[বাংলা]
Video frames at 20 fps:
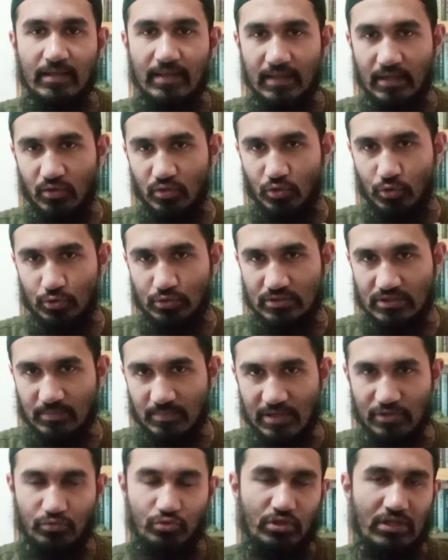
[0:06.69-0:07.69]
এগুলো হচ্ছে
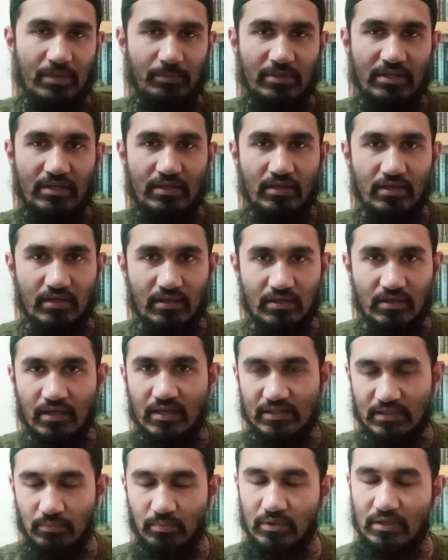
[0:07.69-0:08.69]
মাত্রই আমি
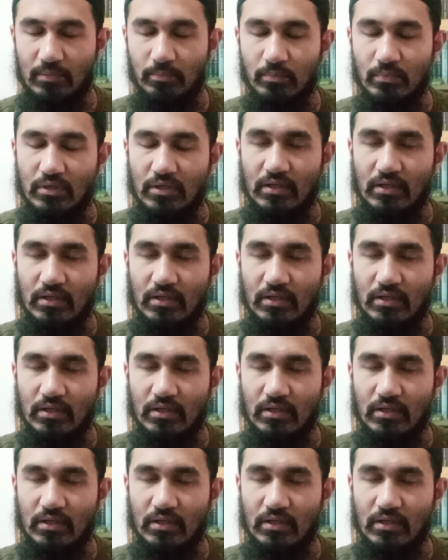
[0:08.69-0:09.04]
হাতে পেলাম